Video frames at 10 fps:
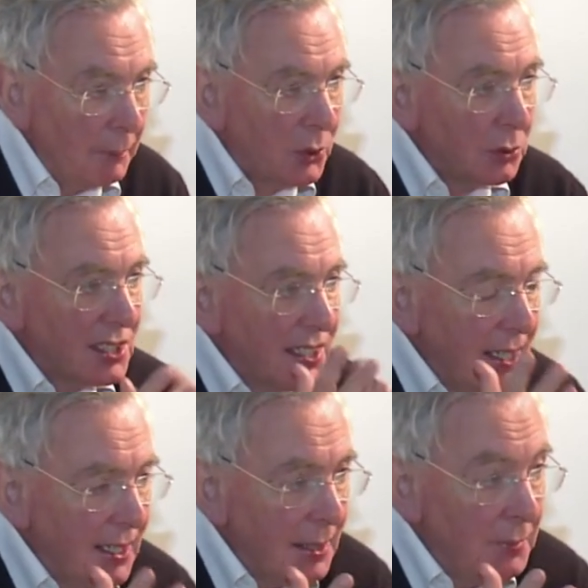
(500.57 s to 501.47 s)
Donc
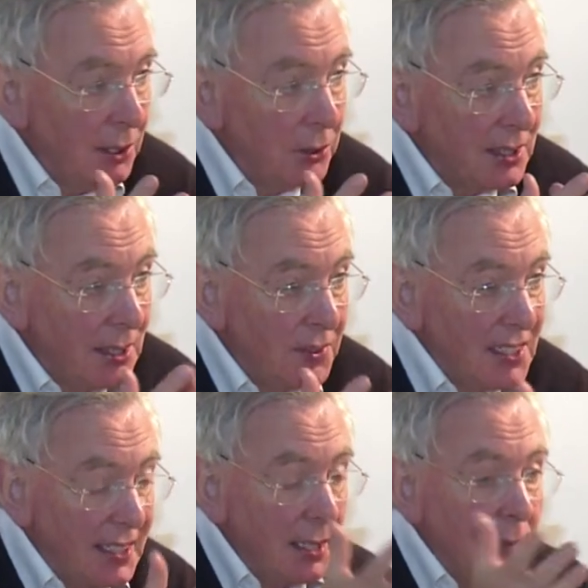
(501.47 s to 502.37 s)
c'est un milieu
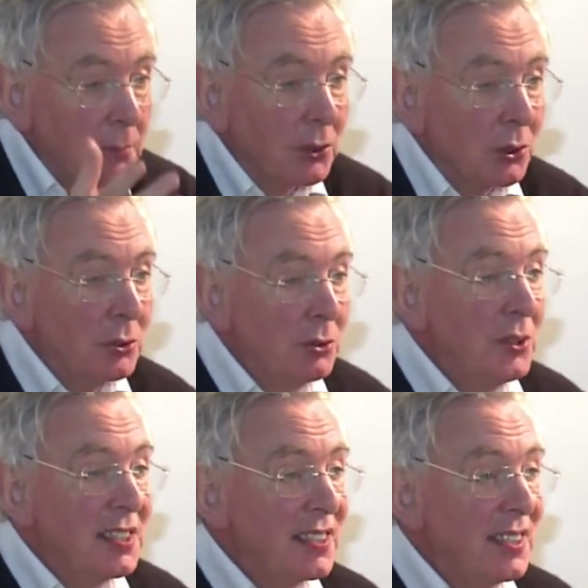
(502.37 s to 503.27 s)
difficile, même entre nous
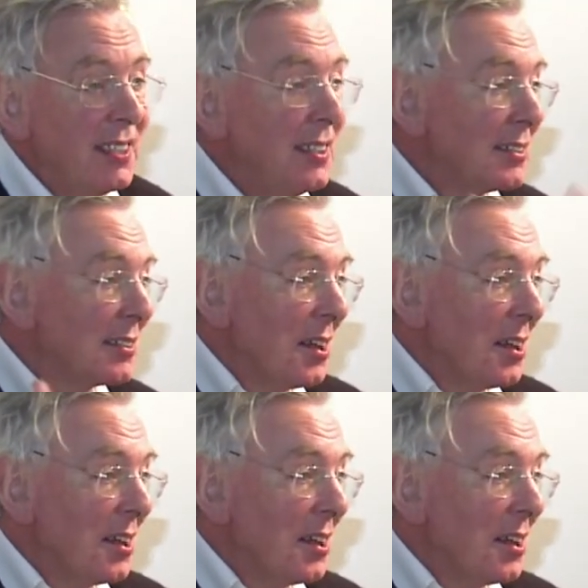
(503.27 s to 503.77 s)
ici,